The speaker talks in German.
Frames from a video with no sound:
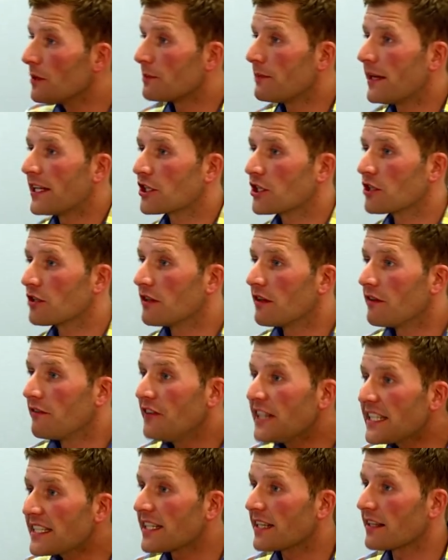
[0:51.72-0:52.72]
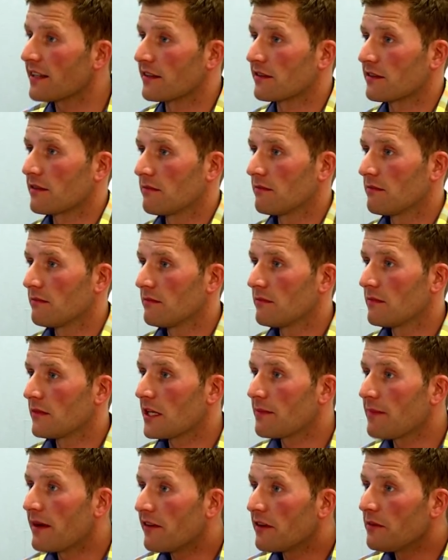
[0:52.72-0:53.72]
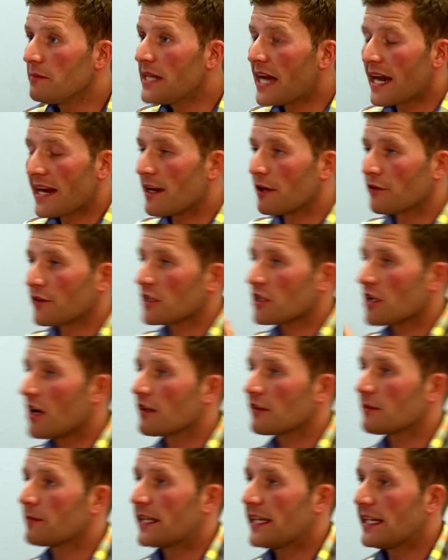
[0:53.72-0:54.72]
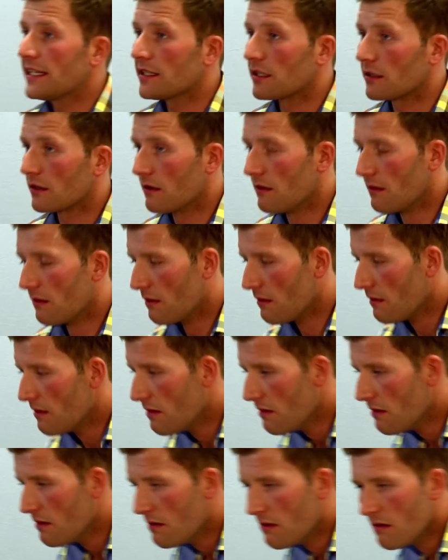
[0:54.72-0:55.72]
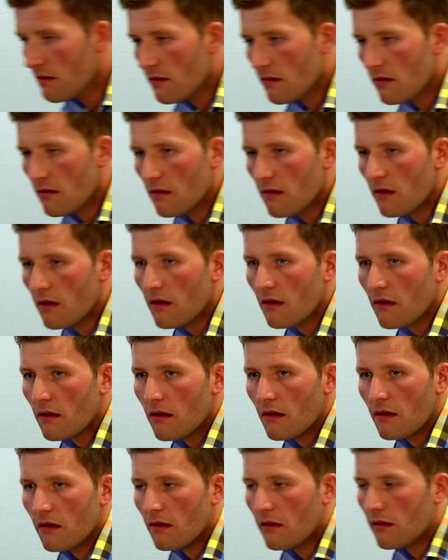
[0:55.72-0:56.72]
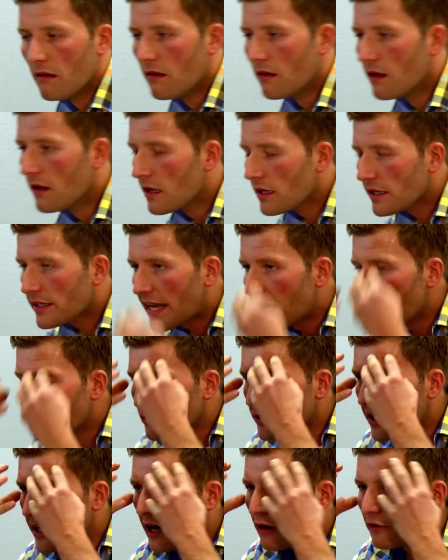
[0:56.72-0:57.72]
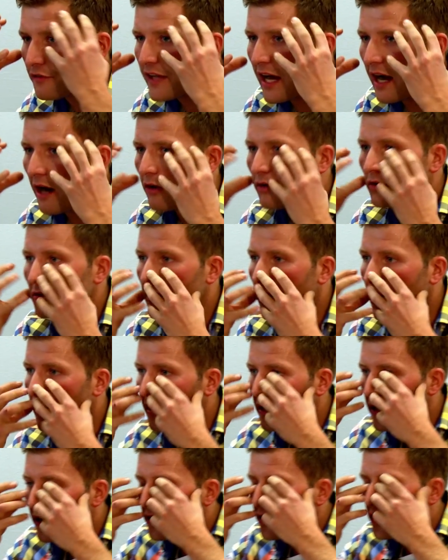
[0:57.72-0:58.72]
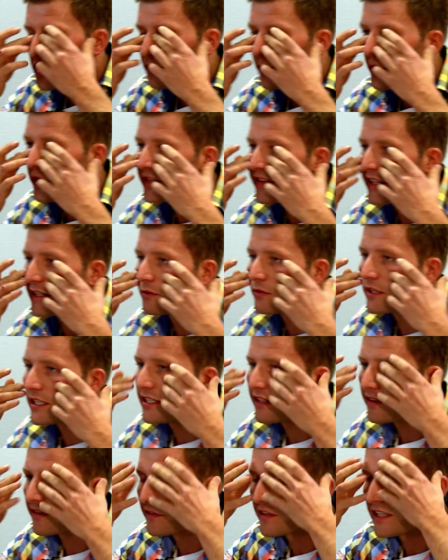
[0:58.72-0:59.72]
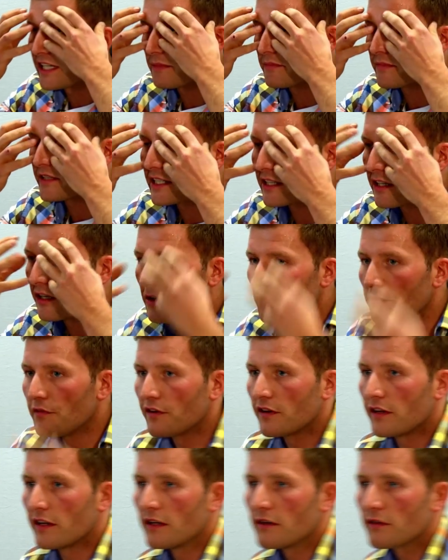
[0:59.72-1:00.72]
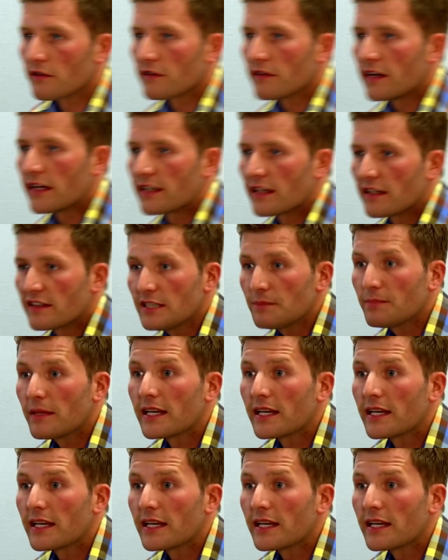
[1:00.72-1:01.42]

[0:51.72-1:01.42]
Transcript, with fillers: mit Menschen wichtig ist. Ich meine, wenn mir einer auf der Straße begegnet, hm, gelb unterlaufene Augen, ja, geschwollenes endokrines System, dicke Lymphe ne, und so weiter, sieht